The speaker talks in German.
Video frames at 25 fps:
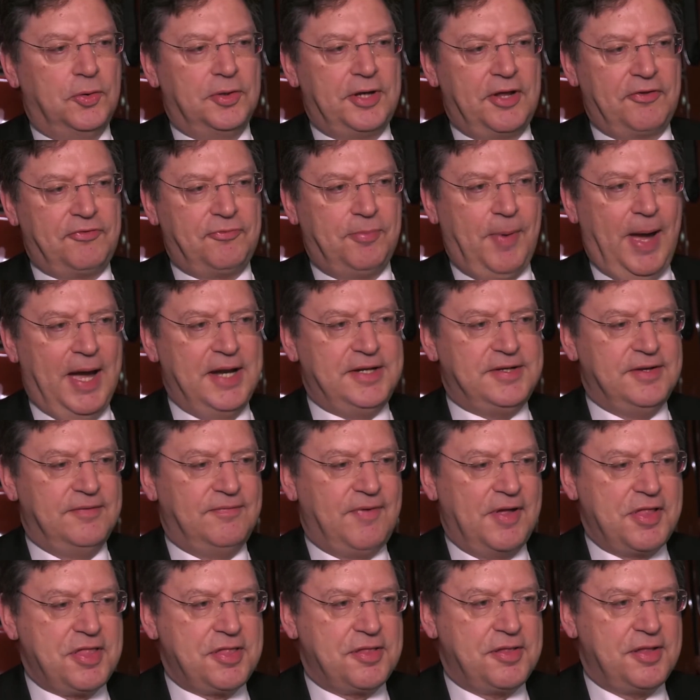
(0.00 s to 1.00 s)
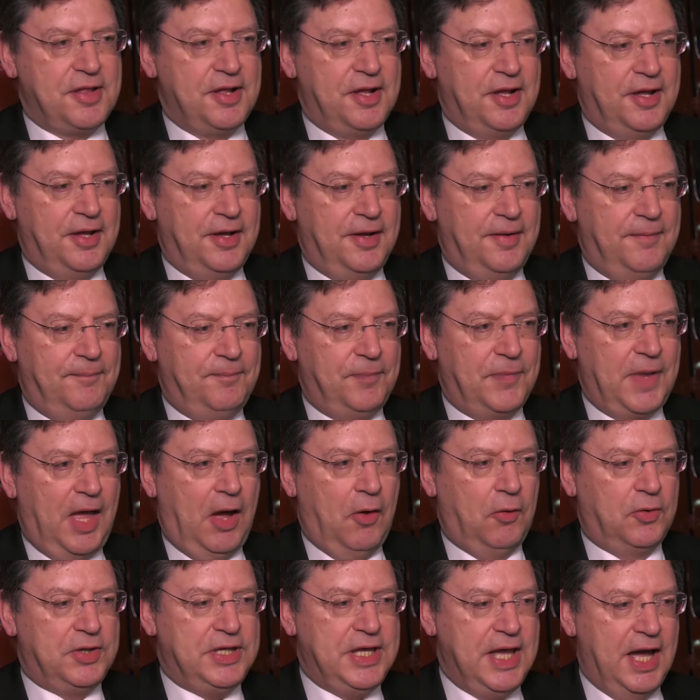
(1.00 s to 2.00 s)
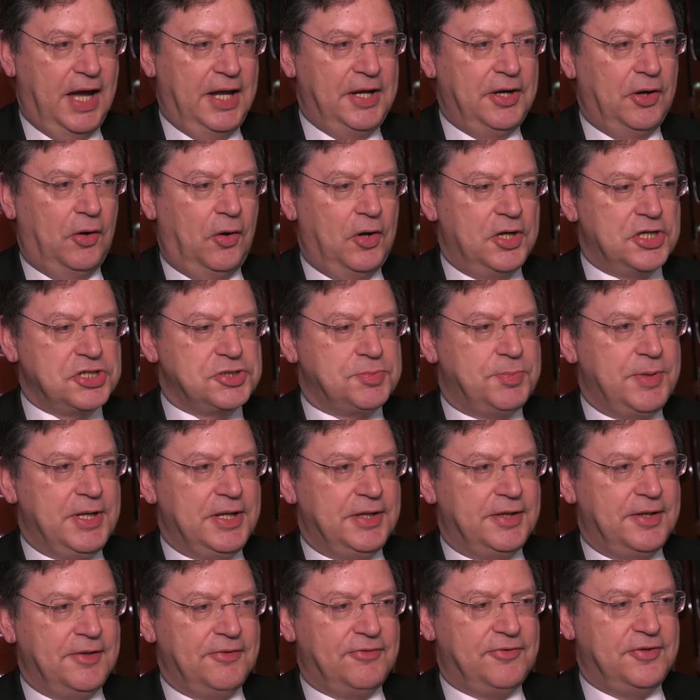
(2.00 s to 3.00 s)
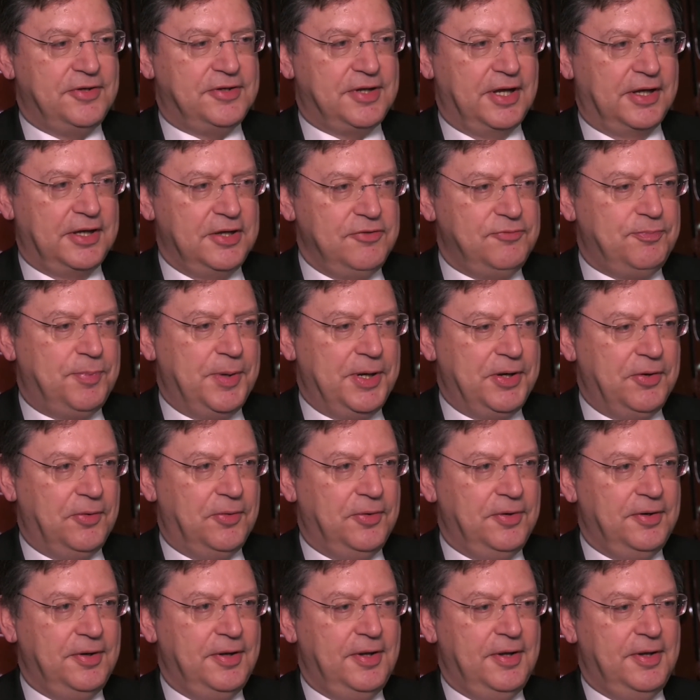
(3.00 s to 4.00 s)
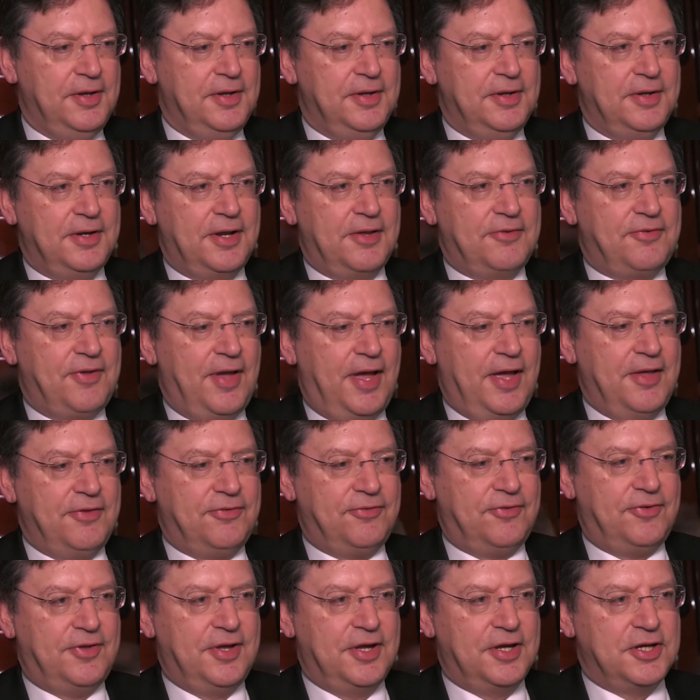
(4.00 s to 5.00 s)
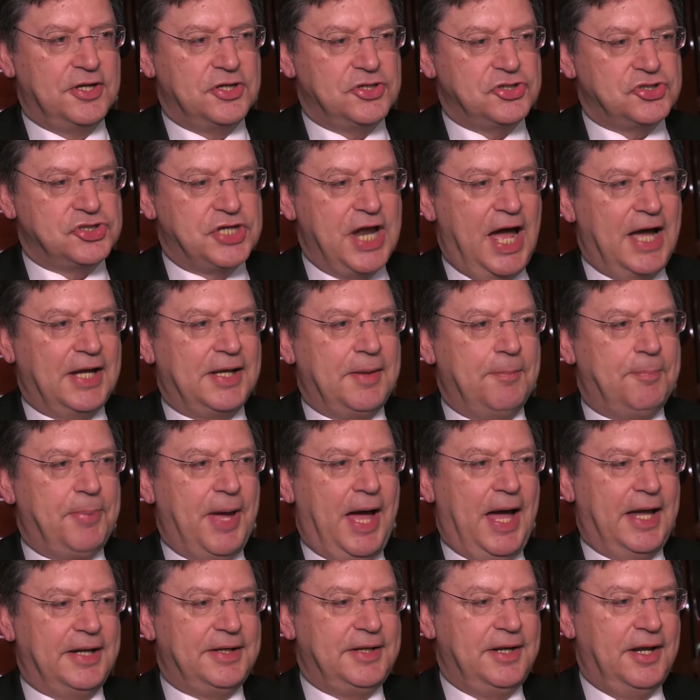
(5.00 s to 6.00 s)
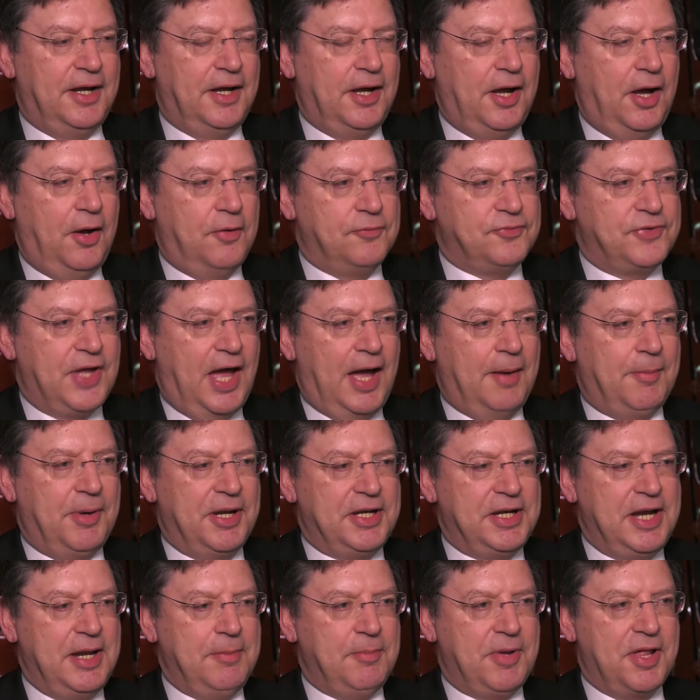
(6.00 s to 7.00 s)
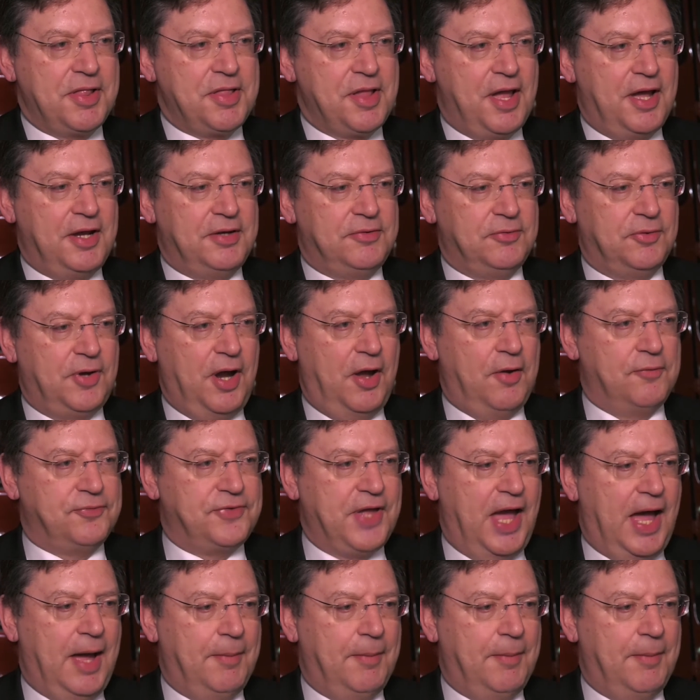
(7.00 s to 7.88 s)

Und das Zweite, was ähm, auch hier eine Rolle spielt, ist die Tarifbindung. Das heißt, äh, starke Partner auf der Arbeitnehmerseite und auf der